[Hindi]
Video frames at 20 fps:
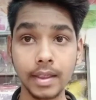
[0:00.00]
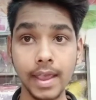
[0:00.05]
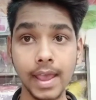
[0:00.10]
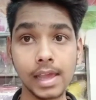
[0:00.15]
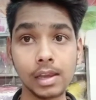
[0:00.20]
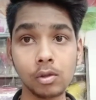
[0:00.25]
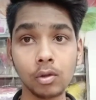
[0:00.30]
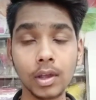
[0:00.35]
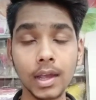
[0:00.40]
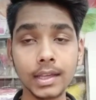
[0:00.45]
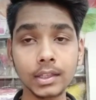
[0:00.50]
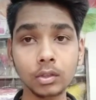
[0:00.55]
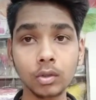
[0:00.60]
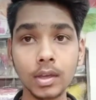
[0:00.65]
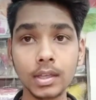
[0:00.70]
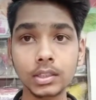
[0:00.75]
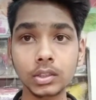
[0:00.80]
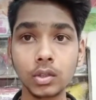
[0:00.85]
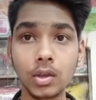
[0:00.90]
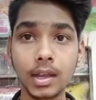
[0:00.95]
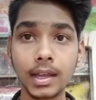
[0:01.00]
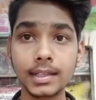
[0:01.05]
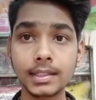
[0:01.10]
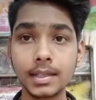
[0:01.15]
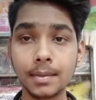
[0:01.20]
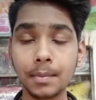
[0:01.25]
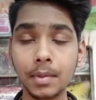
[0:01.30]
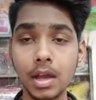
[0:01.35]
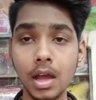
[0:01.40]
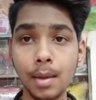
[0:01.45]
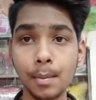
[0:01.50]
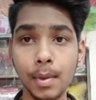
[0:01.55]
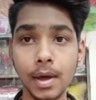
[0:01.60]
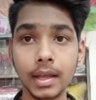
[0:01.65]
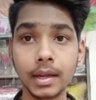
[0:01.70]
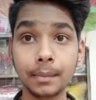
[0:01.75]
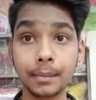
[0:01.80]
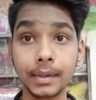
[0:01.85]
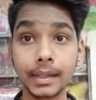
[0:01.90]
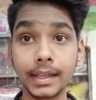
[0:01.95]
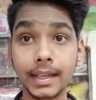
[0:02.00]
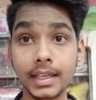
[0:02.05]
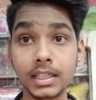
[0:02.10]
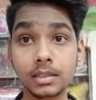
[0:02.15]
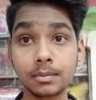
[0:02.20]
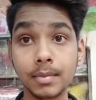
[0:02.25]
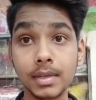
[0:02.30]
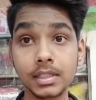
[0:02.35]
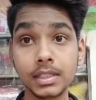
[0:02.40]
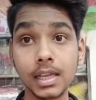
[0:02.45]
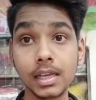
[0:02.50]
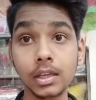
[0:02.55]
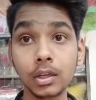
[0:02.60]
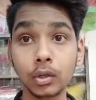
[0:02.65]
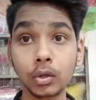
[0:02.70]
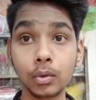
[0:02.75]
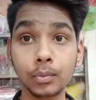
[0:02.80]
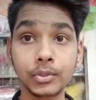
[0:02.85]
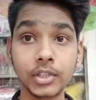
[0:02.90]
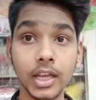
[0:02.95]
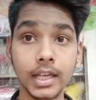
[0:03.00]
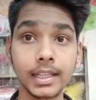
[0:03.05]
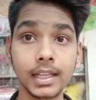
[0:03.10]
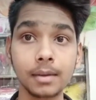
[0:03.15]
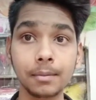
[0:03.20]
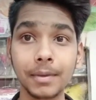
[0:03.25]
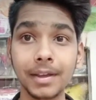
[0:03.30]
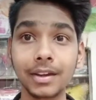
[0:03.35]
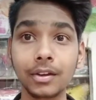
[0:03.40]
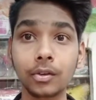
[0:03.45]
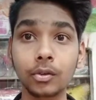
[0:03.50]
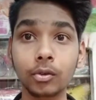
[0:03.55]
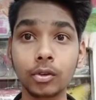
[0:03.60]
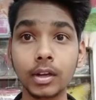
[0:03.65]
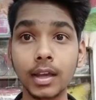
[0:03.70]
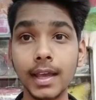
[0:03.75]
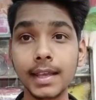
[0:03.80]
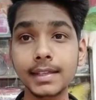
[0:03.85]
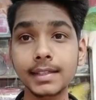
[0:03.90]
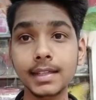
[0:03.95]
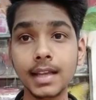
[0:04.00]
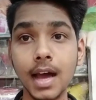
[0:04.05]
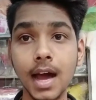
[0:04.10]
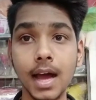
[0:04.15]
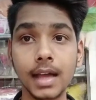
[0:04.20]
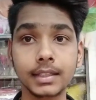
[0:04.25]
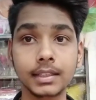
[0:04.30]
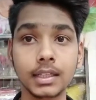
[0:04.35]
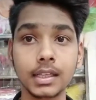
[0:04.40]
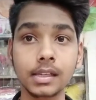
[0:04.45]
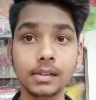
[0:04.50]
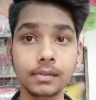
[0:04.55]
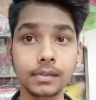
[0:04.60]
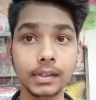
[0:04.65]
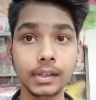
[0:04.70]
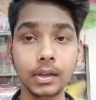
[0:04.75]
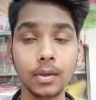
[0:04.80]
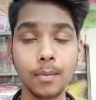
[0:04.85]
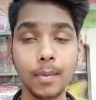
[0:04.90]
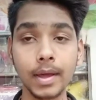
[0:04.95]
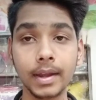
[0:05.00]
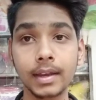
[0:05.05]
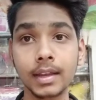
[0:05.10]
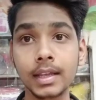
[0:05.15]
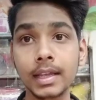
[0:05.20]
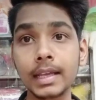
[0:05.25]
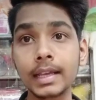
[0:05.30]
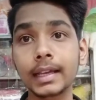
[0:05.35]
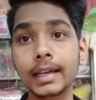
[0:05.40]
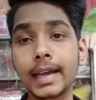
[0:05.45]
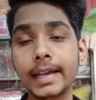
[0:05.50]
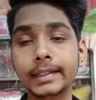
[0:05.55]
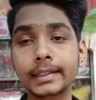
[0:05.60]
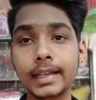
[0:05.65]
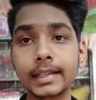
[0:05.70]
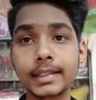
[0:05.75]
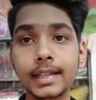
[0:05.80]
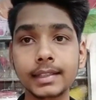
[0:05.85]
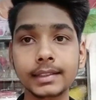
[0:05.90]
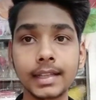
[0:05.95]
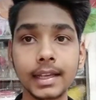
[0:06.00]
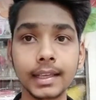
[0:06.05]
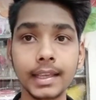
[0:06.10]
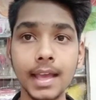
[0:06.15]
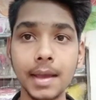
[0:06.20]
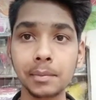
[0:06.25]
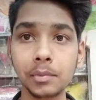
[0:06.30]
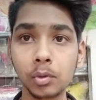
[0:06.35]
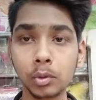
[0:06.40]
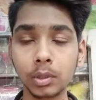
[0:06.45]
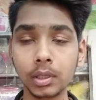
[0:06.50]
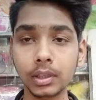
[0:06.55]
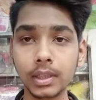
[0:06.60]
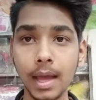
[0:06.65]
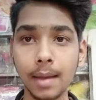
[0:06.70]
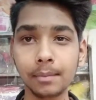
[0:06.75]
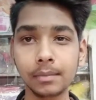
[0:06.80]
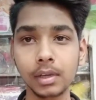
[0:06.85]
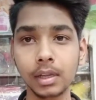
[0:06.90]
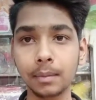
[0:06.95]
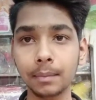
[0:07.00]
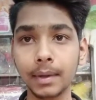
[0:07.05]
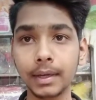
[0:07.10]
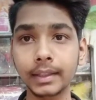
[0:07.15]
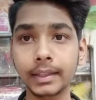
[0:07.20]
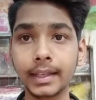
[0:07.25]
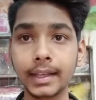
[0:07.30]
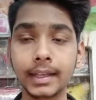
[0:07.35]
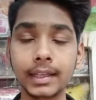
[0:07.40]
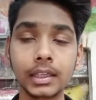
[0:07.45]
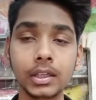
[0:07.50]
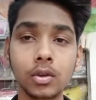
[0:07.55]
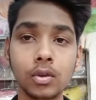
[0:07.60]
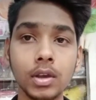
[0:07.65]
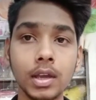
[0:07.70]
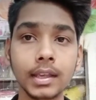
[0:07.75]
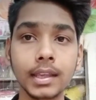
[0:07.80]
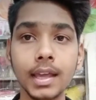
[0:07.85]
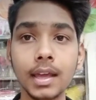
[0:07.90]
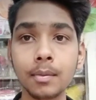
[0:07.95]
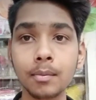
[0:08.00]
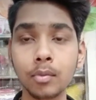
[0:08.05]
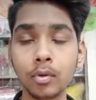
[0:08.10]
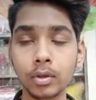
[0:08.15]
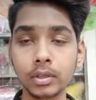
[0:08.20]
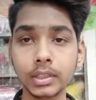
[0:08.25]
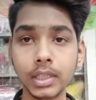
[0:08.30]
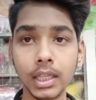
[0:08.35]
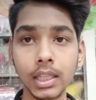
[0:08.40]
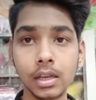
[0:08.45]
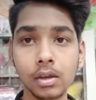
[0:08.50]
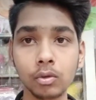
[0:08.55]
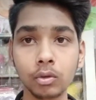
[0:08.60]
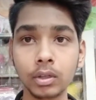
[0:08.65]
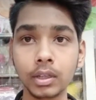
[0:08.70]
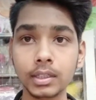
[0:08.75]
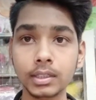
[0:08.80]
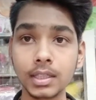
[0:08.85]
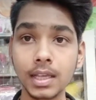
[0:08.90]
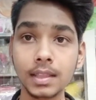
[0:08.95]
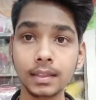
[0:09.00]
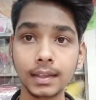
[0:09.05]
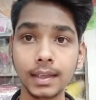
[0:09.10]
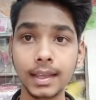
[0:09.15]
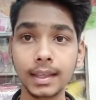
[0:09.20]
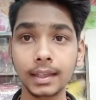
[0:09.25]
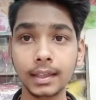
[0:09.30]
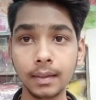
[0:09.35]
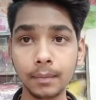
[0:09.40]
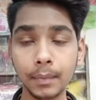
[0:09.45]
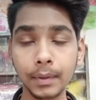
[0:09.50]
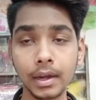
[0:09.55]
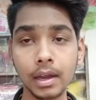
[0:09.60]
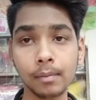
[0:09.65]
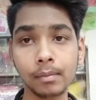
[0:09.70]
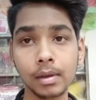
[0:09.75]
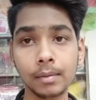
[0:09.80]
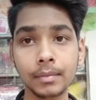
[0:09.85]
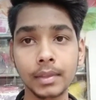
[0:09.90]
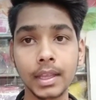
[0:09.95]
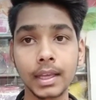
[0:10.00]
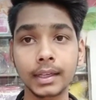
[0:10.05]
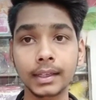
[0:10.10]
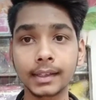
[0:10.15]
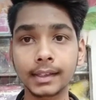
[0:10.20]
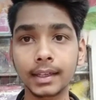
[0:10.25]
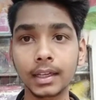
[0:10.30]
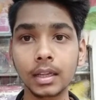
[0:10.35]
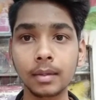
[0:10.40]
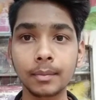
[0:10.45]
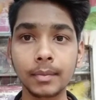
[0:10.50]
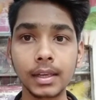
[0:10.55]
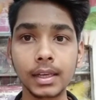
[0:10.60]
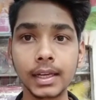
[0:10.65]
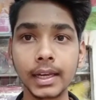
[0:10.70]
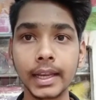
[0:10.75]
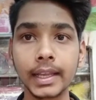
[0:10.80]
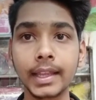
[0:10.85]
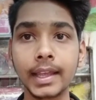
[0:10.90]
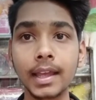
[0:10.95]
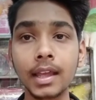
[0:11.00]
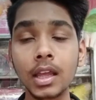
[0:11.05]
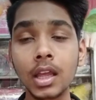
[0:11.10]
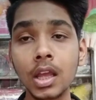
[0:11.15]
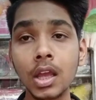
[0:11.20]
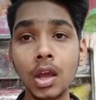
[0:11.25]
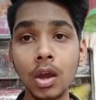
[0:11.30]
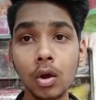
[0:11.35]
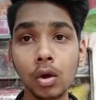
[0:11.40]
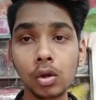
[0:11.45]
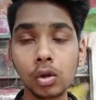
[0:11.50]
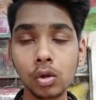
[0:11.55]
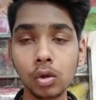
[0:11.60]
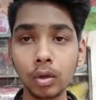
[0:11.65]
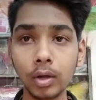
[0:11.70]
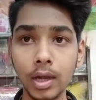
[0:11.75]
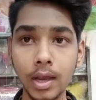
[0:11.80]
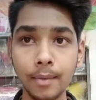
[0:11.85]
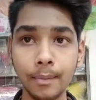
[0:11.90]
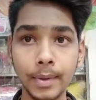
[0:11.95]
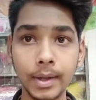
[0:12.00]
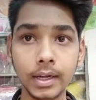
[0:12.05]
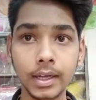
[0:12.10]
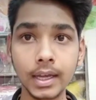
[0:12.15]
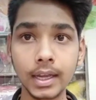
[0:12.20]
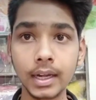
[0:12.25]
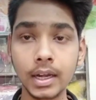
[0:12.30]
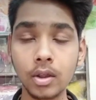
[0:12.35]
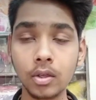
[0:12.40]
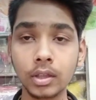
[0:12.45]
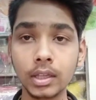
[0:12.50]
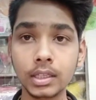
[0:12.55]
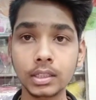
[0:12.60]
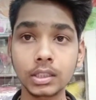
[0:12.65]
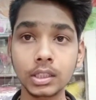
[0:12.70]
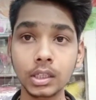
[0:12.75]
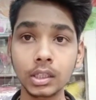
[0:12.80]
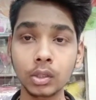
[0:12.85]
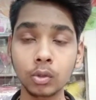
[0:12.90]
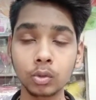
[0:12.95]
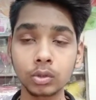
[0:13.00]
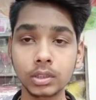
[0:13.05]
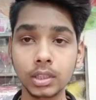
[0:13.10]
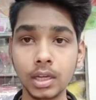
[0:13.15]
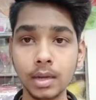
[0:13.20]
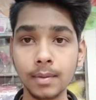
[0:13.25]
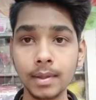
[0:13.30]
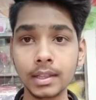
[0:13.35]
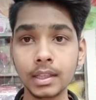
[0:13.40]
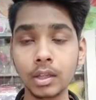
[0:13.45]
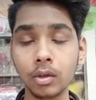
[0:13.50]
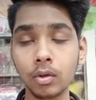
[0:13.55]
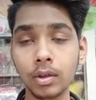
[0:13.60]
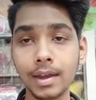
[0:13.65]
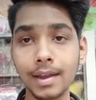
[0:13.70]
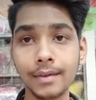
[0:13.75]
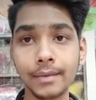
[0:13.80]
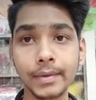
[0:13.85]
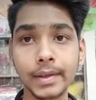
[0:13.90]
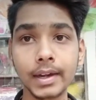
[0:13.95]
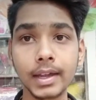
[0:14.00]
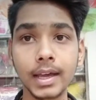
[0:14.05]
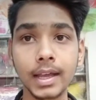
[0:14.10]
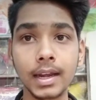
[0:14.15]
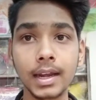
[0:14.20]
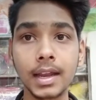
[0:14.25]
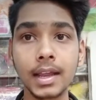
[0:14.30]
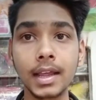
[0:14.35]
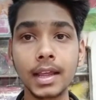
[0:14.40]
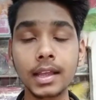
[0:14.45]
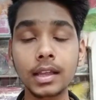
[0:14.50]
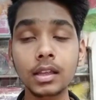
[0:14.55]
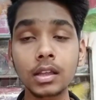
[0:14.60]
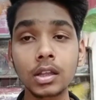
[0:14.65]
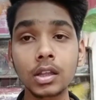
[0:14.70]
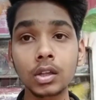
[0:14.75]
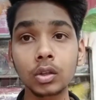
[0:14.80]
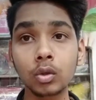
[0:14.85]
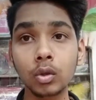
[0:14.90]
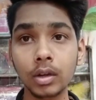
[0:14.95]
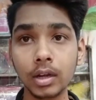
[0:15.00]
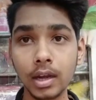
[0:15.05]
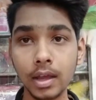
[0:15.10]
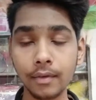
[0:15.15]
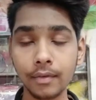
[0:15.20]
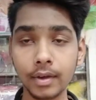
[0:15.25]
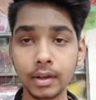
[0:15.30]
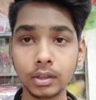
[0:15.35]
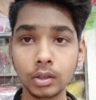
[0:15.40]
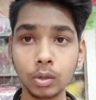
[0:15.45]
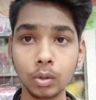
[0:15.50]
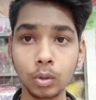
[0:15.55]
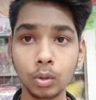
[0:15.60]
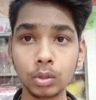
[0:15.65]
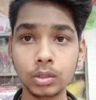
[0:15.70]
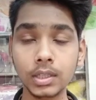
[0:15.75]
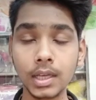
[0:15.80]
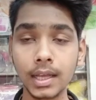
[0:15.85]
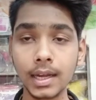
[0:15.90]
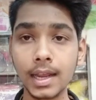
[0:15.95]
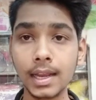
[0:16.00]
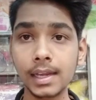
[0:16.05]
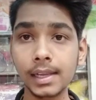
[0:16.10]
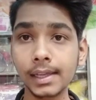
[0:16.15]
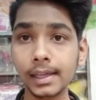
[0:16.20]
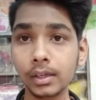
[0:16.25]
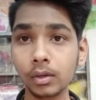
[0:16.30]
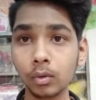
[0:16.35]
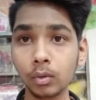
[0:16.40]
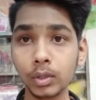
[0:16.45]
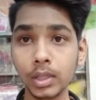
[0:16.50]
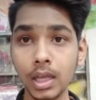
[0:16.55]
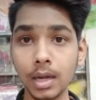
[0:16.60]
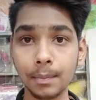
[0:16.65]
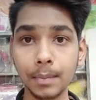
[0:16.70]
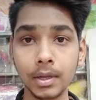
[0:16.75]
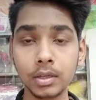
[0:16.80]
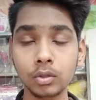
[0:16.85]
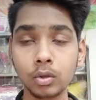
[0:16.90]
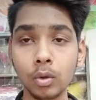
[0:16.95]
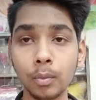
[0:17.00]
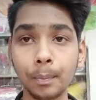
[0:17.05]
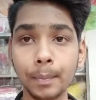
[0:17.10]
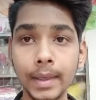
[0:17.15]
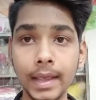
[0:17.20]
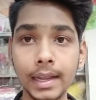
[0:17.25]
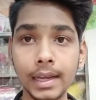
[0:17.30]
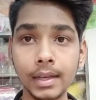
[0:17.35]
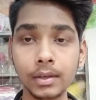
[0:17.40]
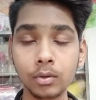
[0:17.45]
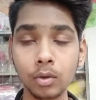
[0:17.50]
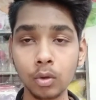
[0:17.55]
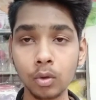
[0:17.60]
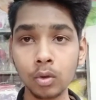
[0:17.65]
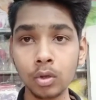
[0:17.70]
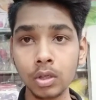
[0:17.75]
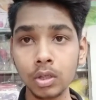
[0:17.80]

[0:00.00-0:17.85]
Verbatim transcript: हेलो गाइज तो स्वागत सबका हमारे बीके स्पेशल यूट्यूब चैनल पर और गाइज आज की वीडियो पर गाइज जैसा कि आप लोगों ने थमलिंग पर देख लिया होगा कि यार बहुत ज़्यादा लोगों के साथ एक ही प्रॉब्लम देखने के लिए मिल रही है उन लोग रेफ़र कर रहे हैं किसी दूसरे बंदे को रेफ़र कर रहे हैं तो रेफ़र तो हो जा रहा है लेकिन उधर पर जो पहले जो